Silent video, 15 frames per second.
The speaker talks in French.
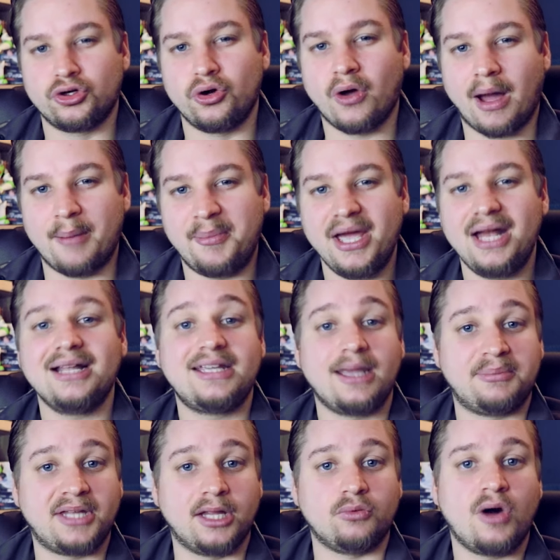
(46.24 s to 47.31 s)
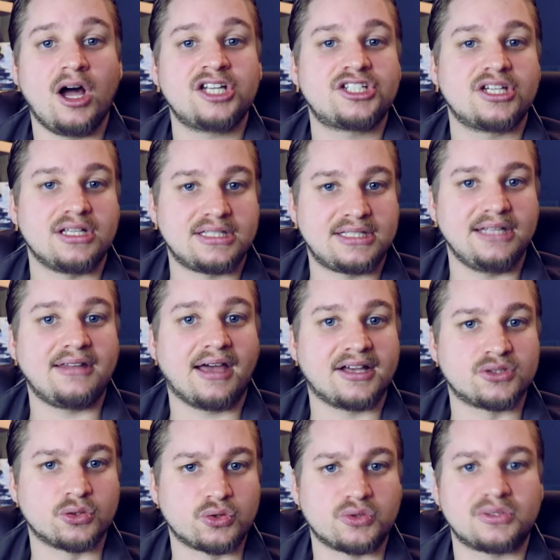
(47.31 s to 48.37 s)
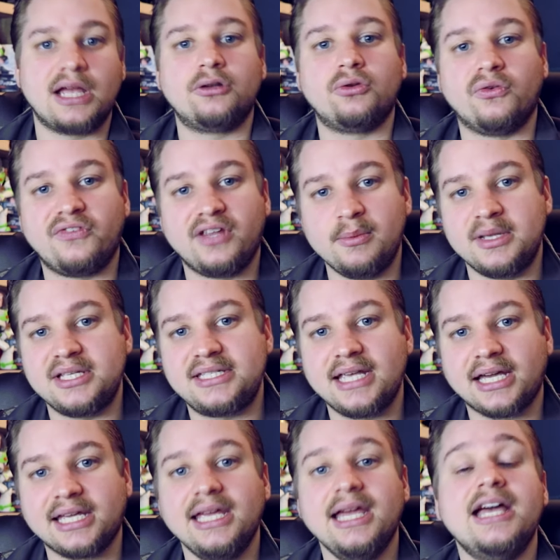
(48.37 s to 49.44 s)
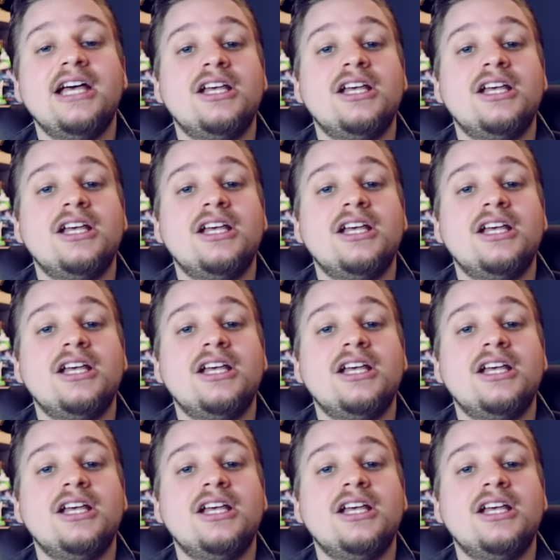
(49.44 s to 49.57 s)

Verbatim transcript: Je le rappelle, Captain Watch, c'est un réseau social de films et séries.